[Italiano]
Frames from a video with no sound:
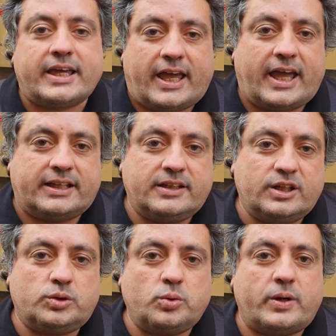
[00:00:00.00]
che
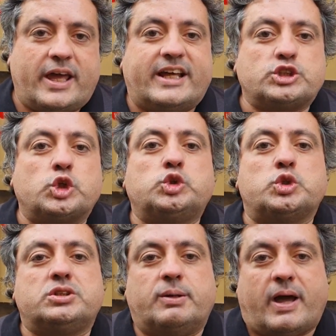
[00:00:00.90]
addirittura era
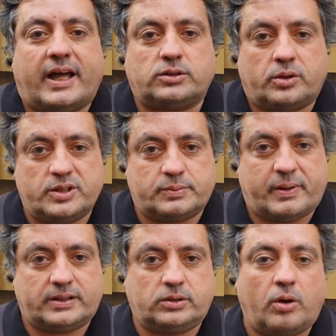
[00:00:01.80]
sottostimato
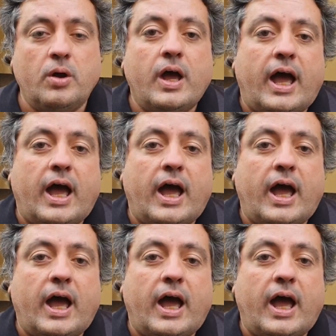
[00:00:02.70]
rispetto